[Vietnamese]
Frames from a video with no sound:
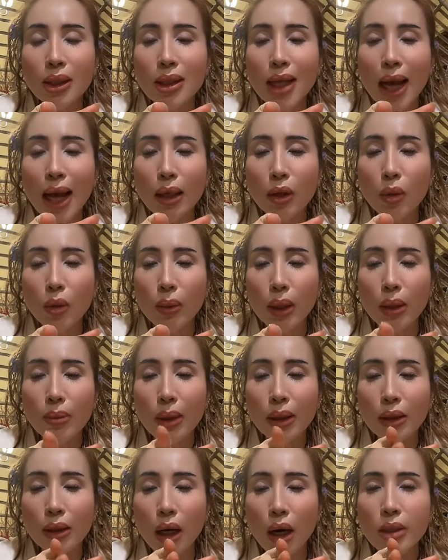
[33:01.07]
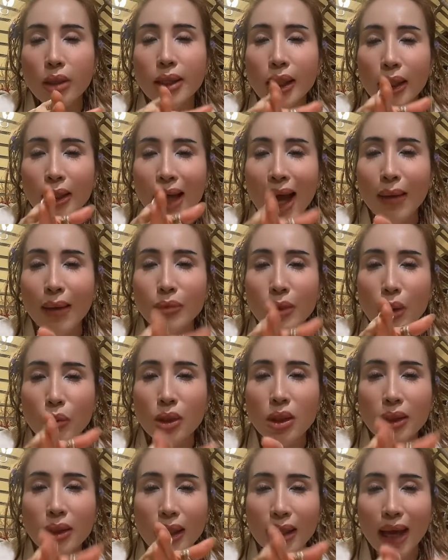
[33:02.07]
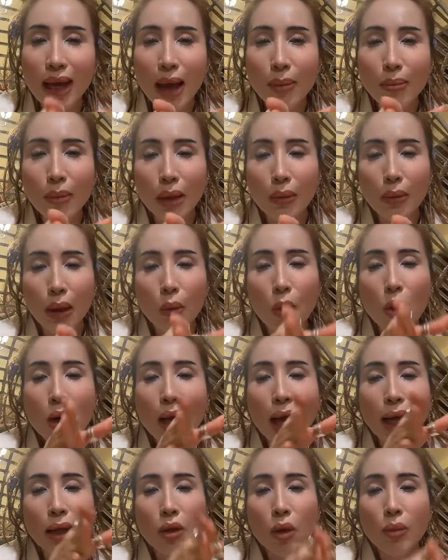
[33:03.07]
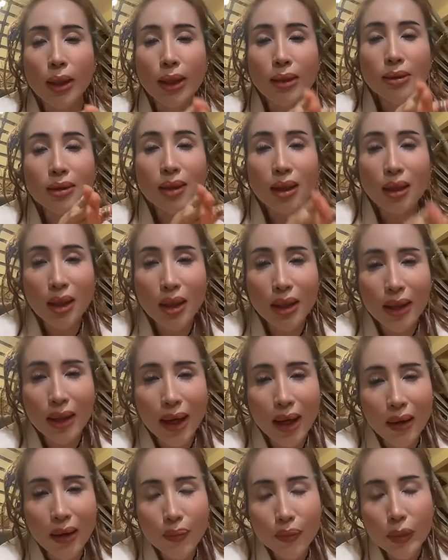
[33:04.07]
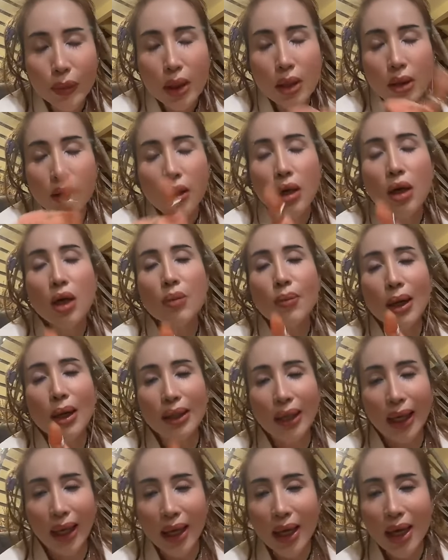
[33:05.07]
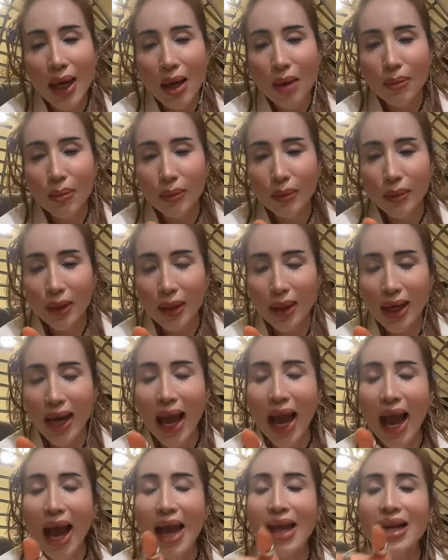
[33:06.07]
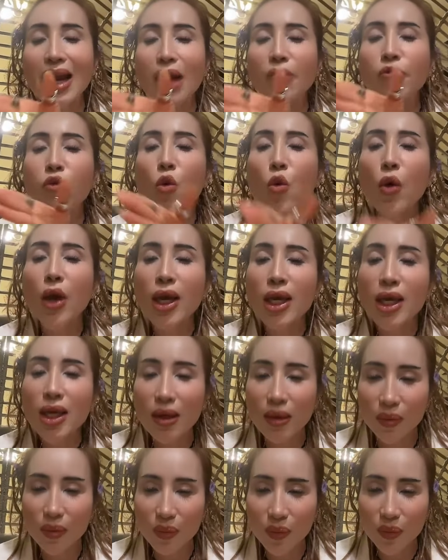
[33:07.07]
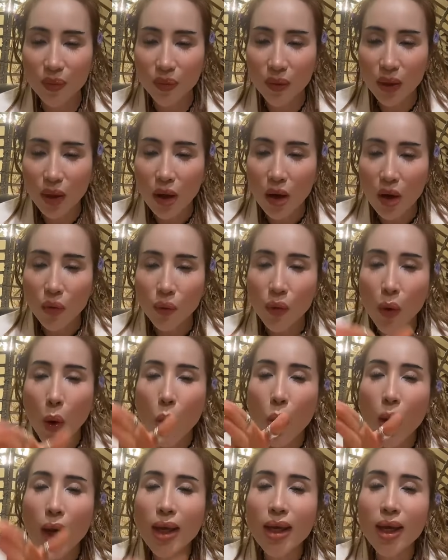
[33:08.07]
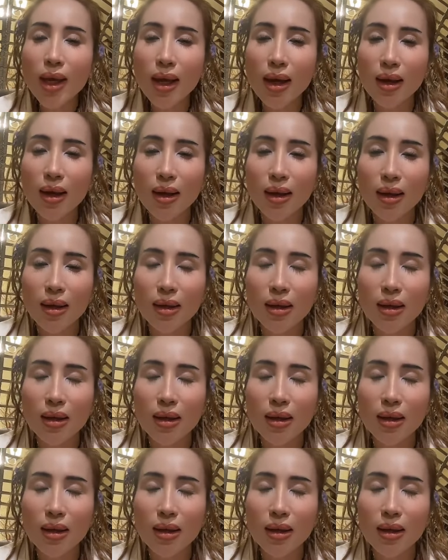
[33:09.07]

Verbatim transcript: mà thích ăn đồ biển mà ở Việt Nam trong nước Việt Nam mình mà muốn ăn đồ biển tươi á tươi mà rẻ á, là hãy ra Phú Quý Phú Quý á